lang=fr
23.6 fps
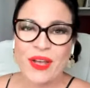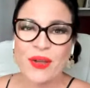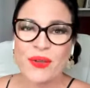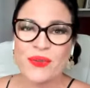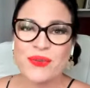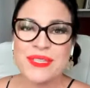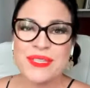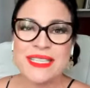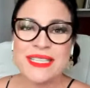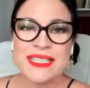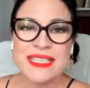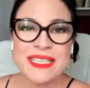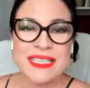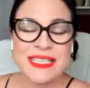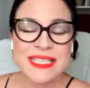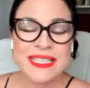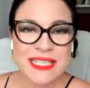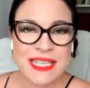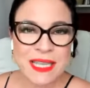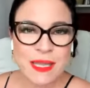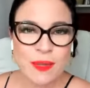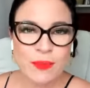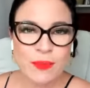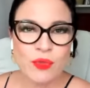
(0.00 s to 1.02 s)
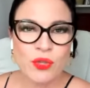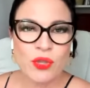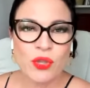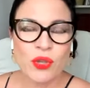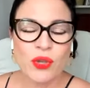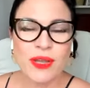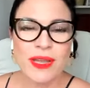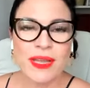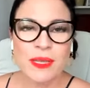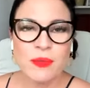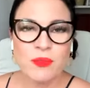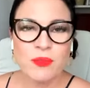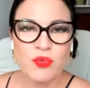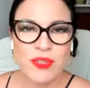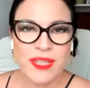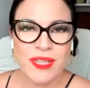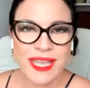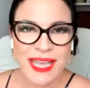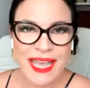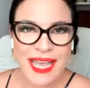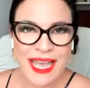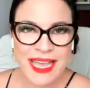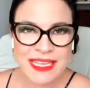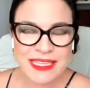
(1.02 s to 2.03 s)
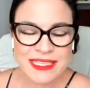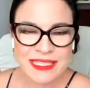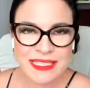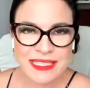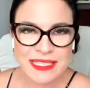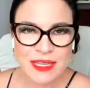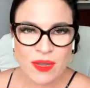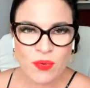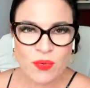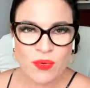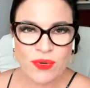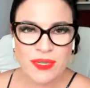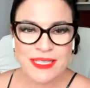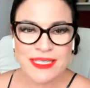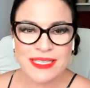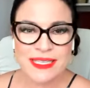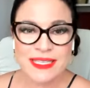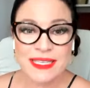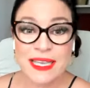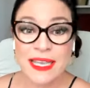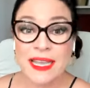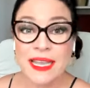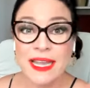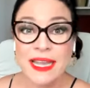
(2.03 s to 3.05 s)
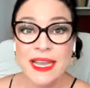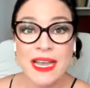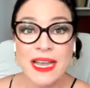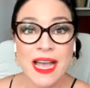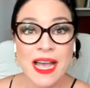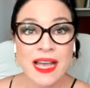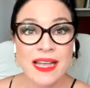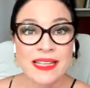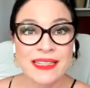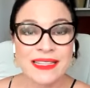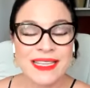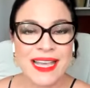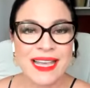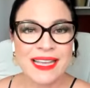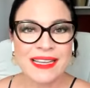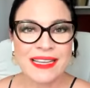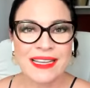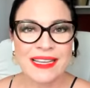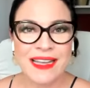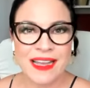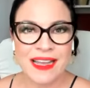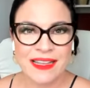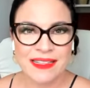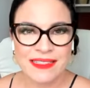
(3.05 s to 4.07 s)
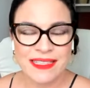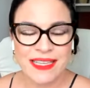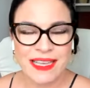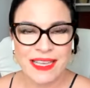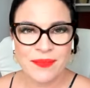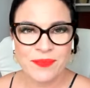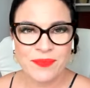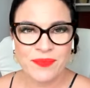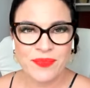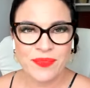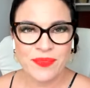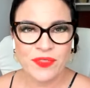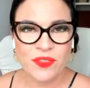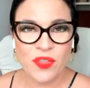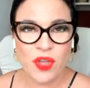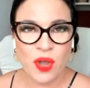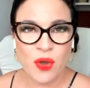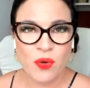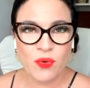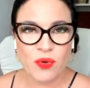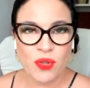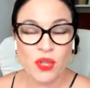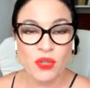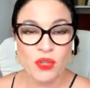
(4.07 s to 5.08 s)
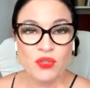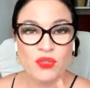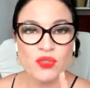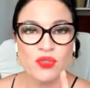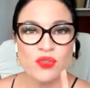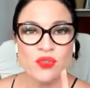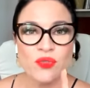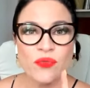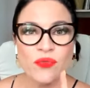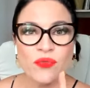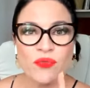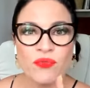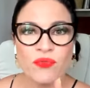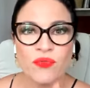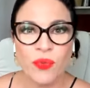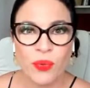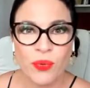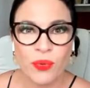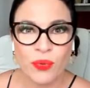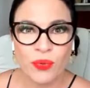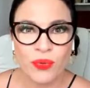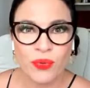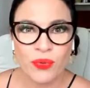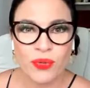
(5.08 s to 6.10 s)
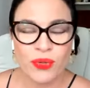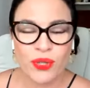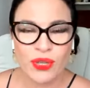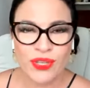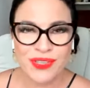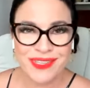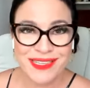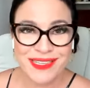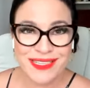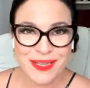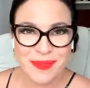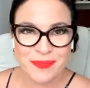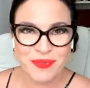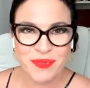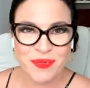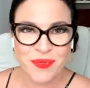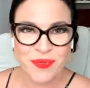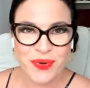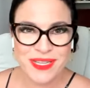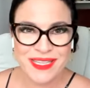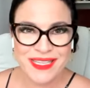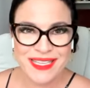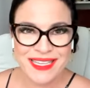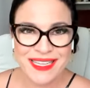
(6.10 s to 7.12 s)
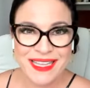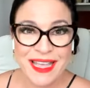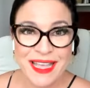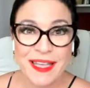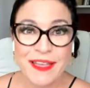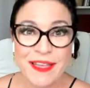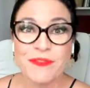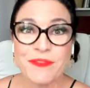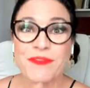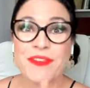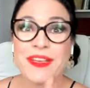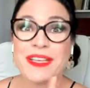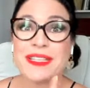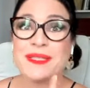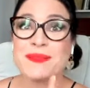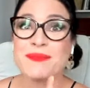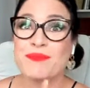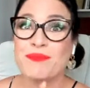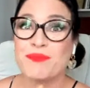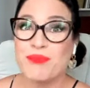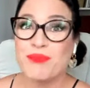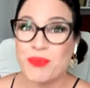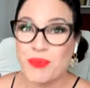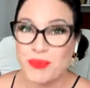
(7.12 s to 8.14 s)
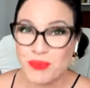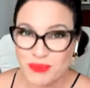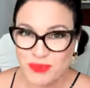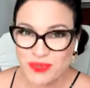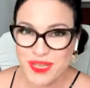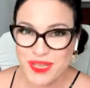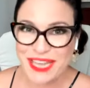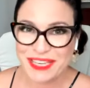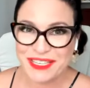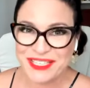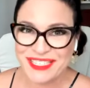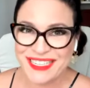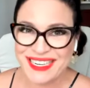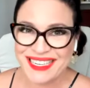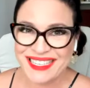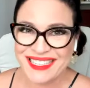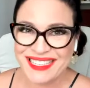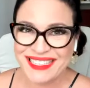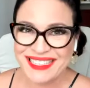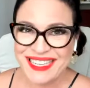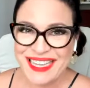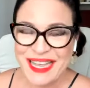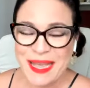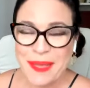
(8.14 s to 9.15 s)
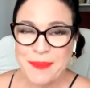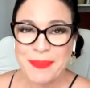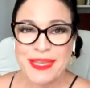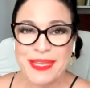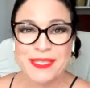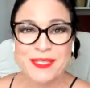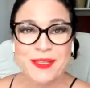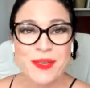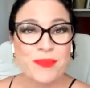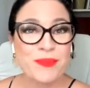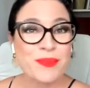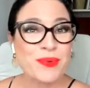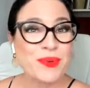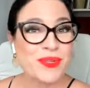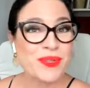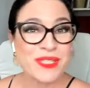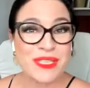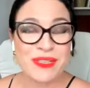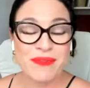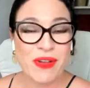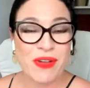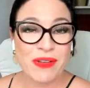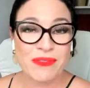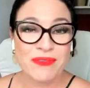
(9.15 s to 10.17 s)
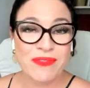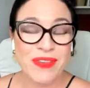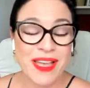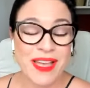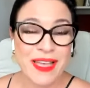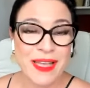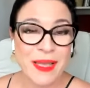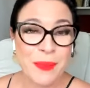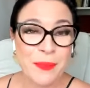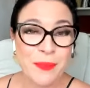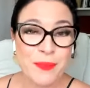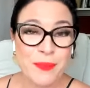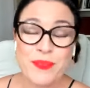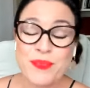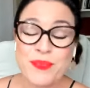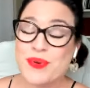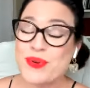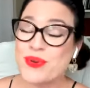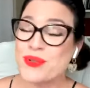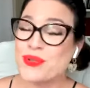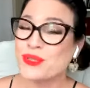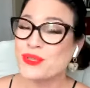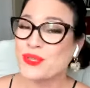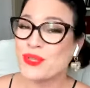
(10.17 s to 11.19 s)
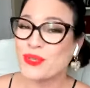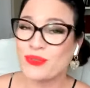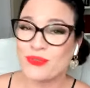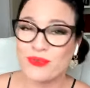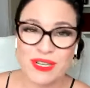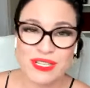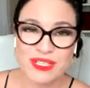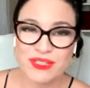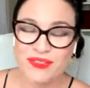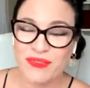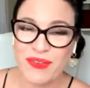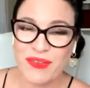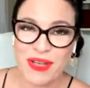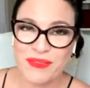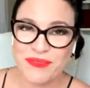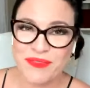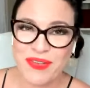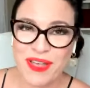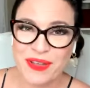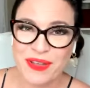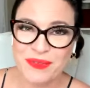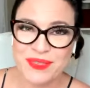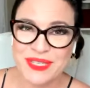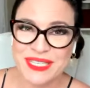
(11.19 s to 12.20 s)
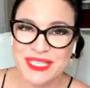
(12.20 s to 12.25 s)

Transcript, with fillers: un système de rémunération qui est gagnant-gagnant. Donc, tu veux que tes employés fassent beaucoup d'argent, parce que plus qu'ils vont en faire, plus que toi, tu vas en faire